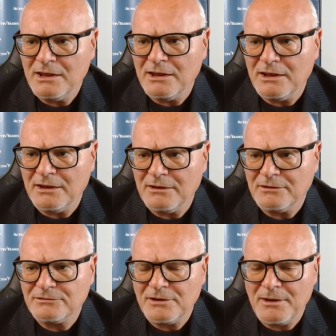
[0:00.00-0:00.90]

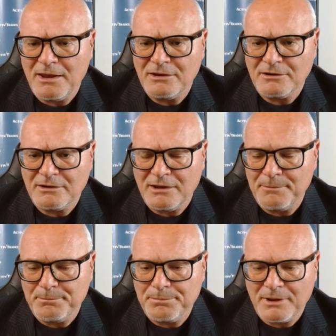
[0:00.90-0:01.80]
eh, se, eh,
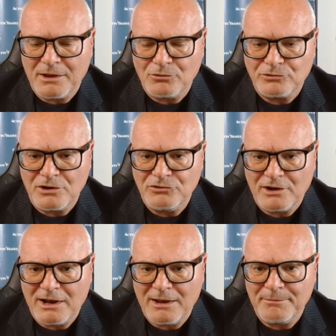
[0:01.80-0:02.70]
che, che,
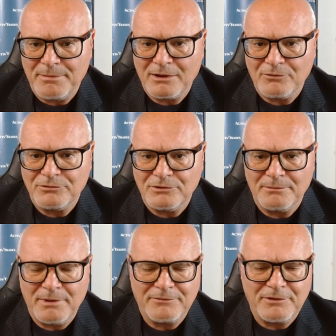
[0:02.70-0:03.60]
costringerà la Bank
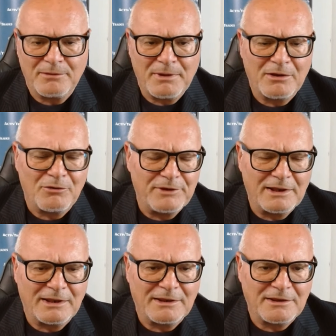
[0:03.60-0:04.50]
of, Bank of
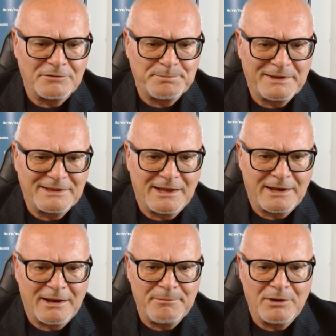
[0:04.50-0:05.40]
England ad
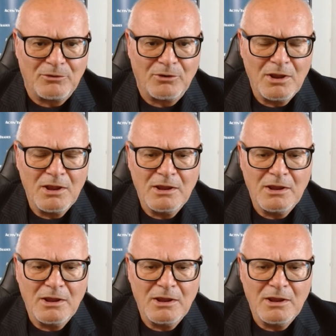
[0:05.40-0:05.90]
aspettare almeno